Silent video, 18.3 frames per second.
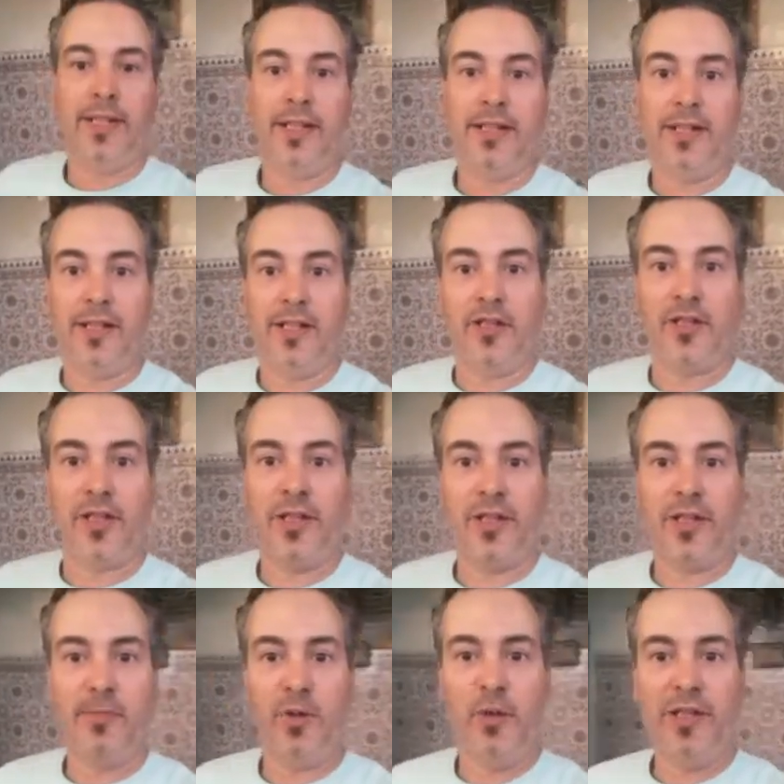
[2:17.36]

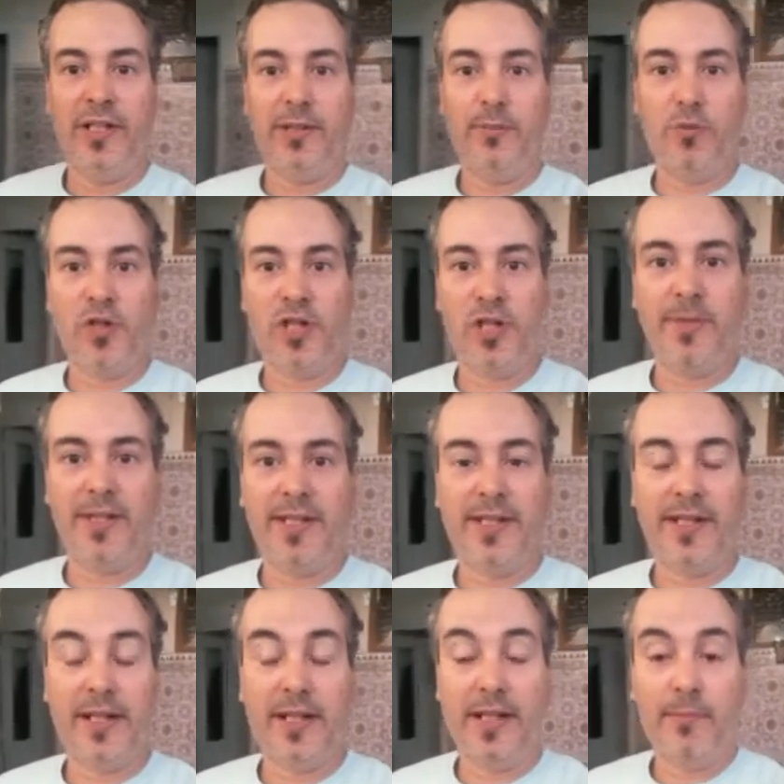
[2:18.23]
للإشارة مواليد برج
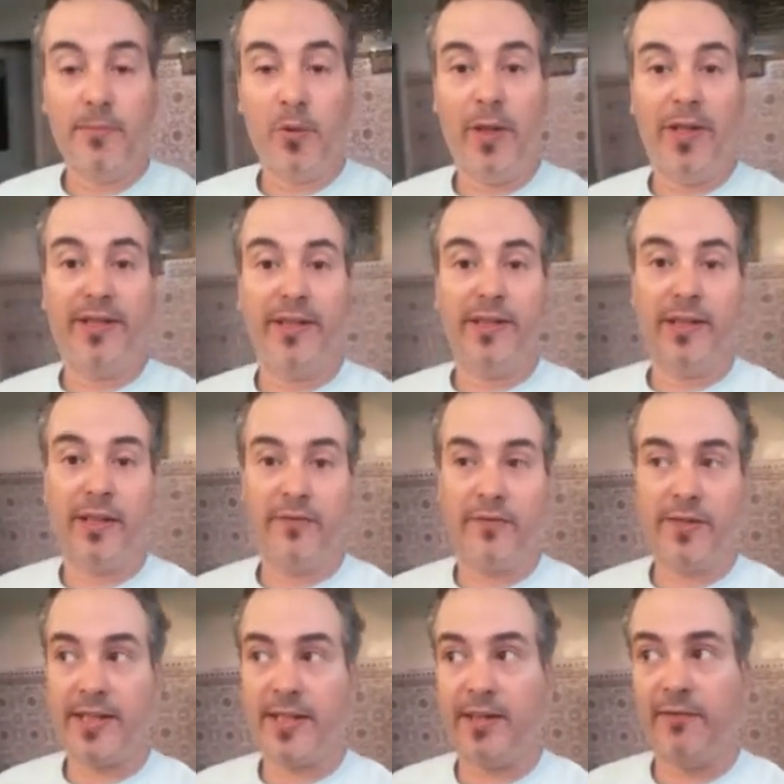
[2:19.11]
الميزان على موعد على
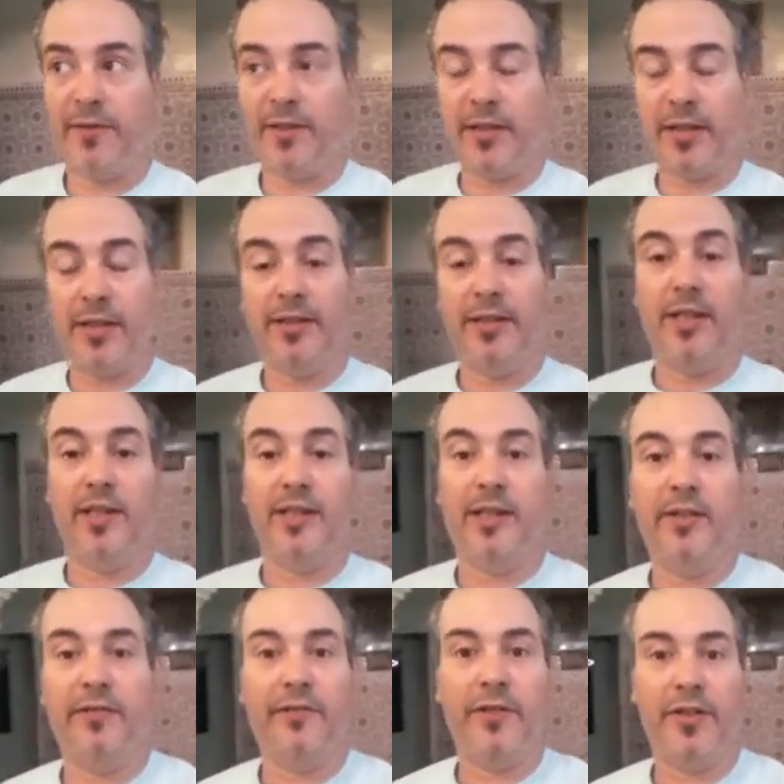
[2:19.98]
السفر قد
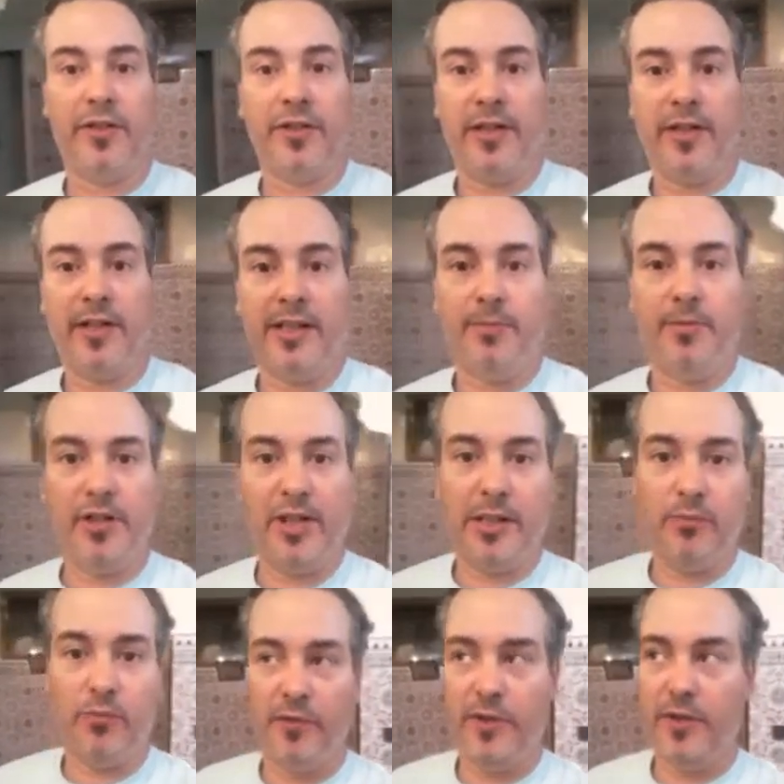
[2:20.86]
يأتي فجأة يعني
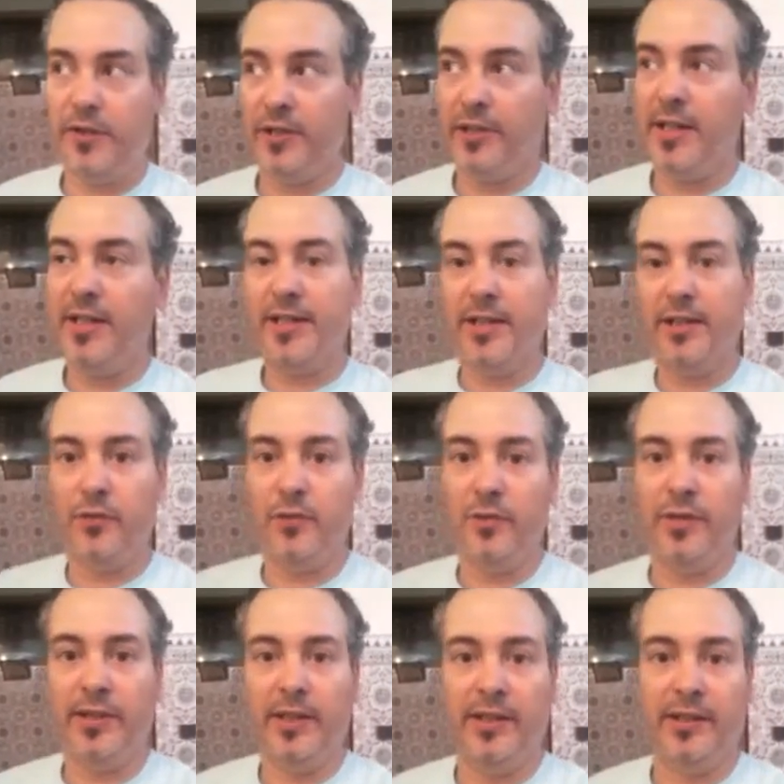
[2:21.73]
بشكل مفاجئ ليس
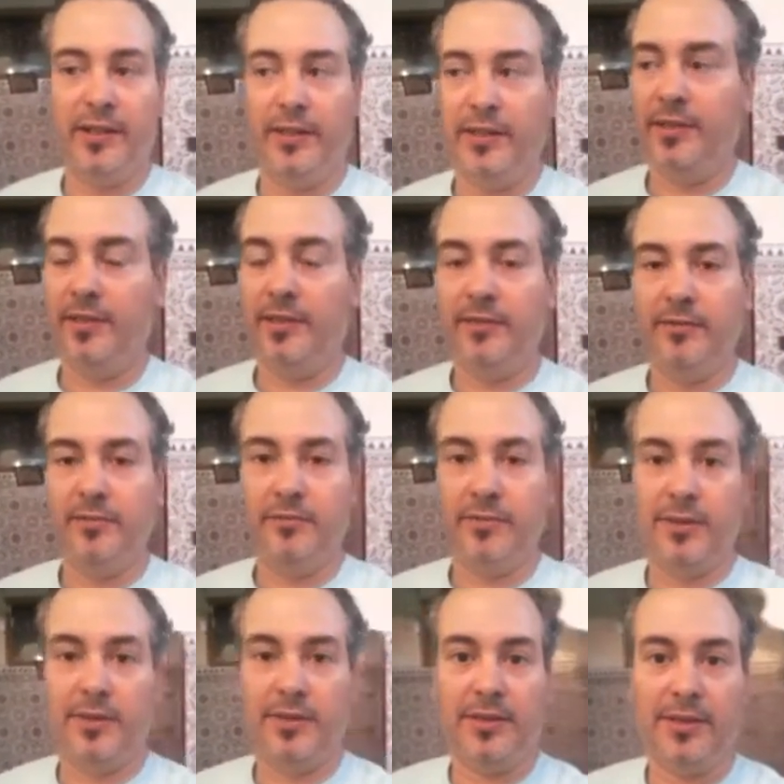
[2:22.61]
الكل يعني, يعني
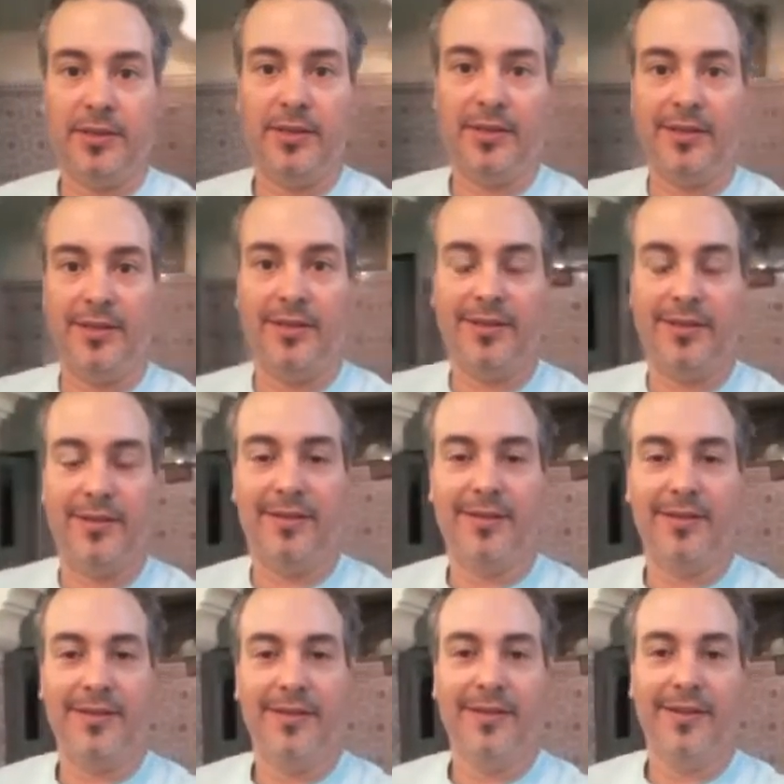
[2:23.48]
هناك
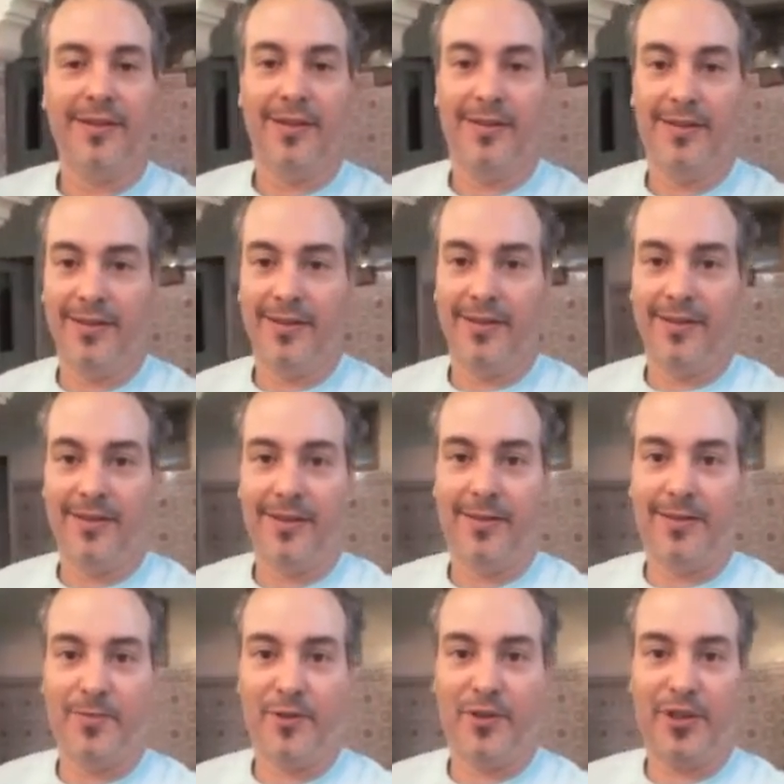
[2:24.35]

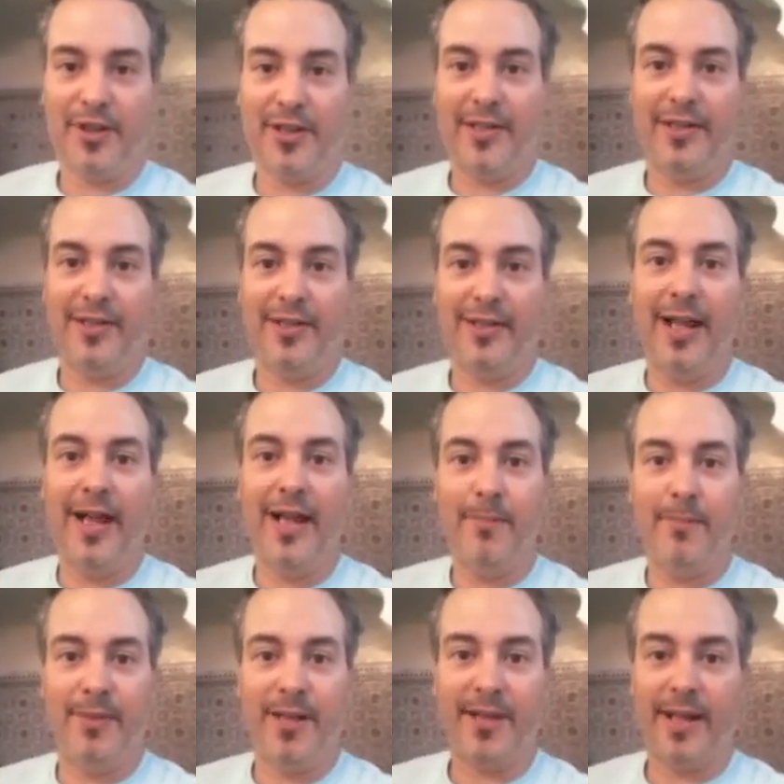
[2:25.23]
آه، بشكل
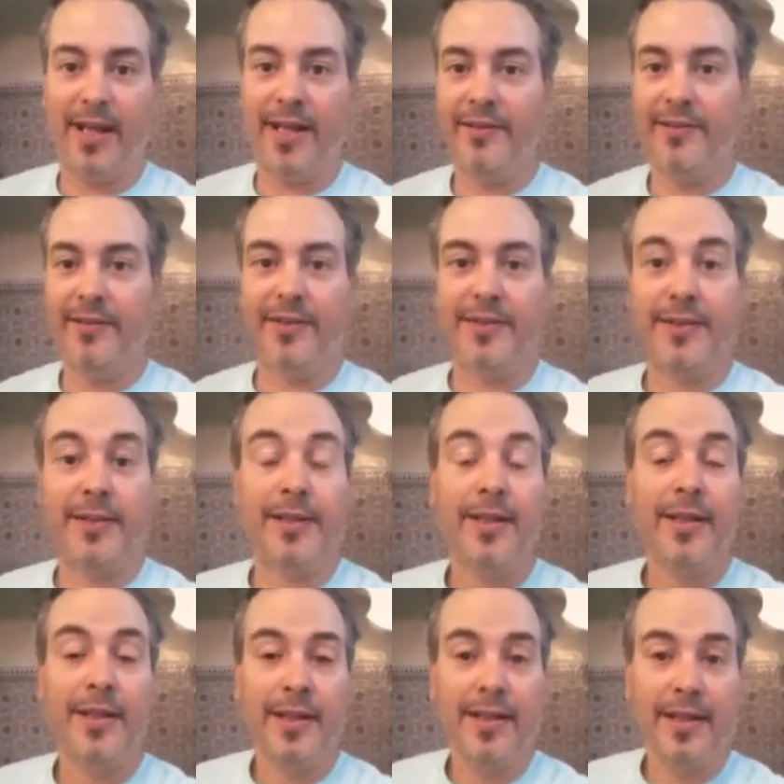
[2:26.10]
عام نتحدث
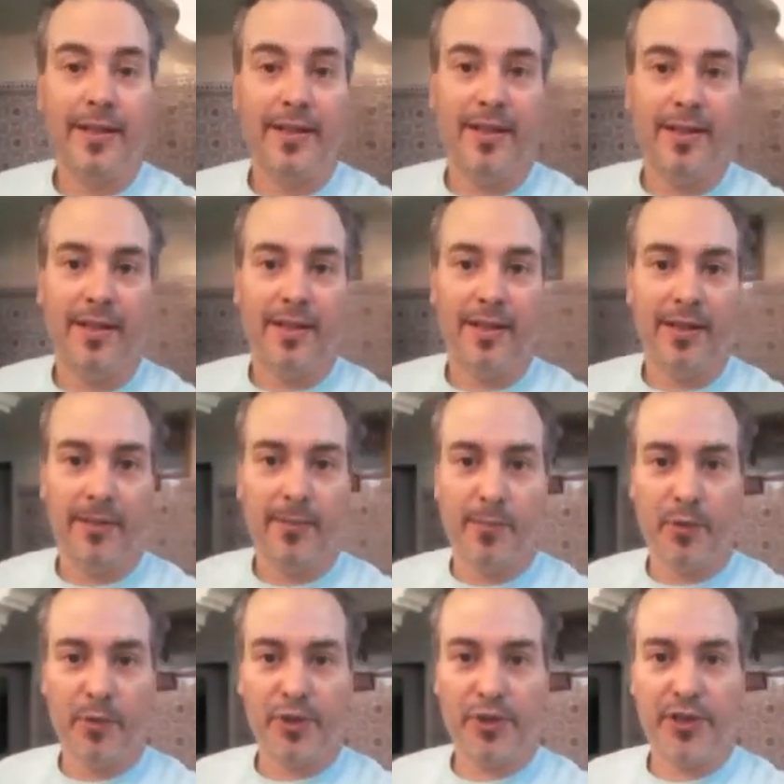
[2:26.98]
آه،
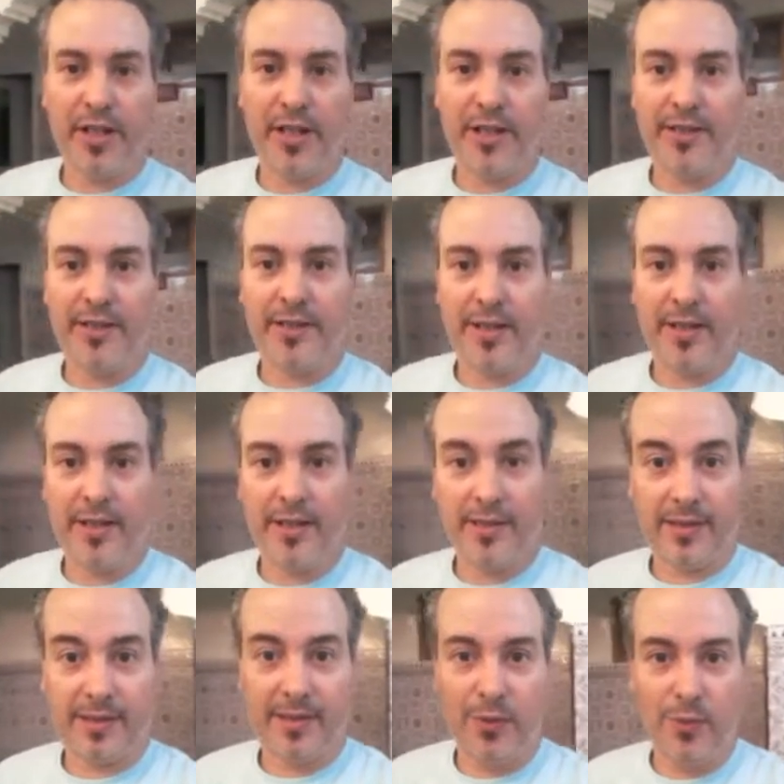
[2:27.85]
برج
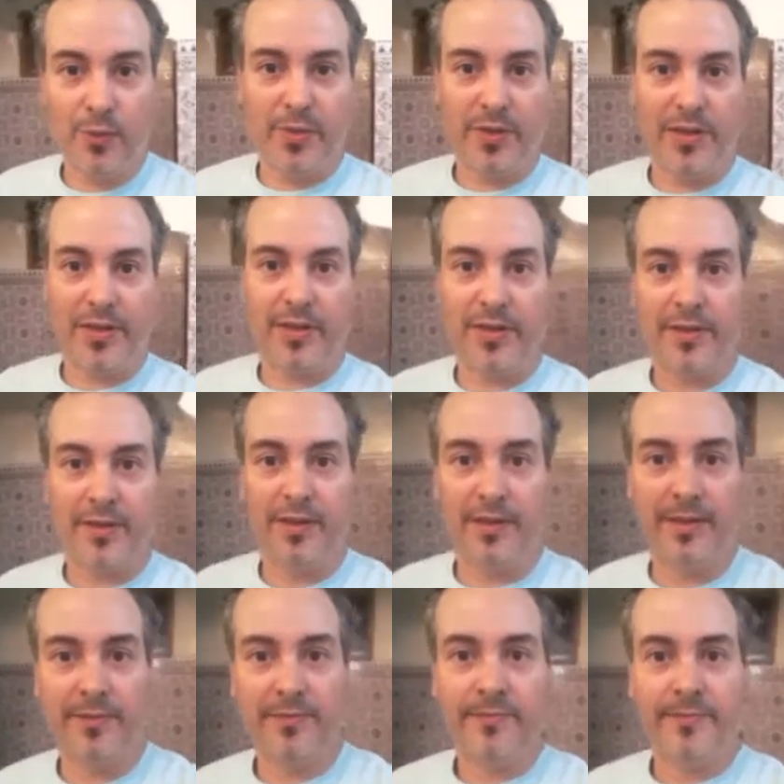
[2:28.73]
الثور آه،